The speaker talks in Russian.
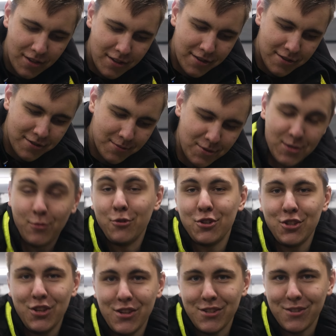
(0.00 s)
хер с ним, зимой же
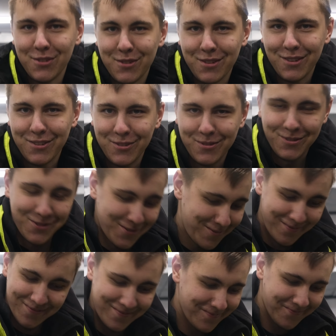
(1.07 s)
не ездит, а
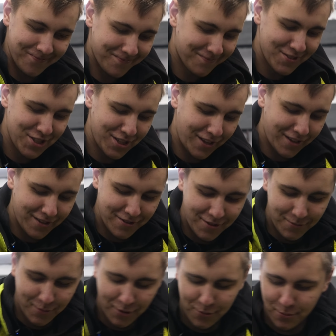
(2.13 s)
не знаю, я как-то не
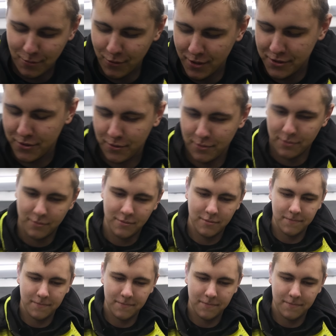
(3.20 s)
могу, бывает все равно.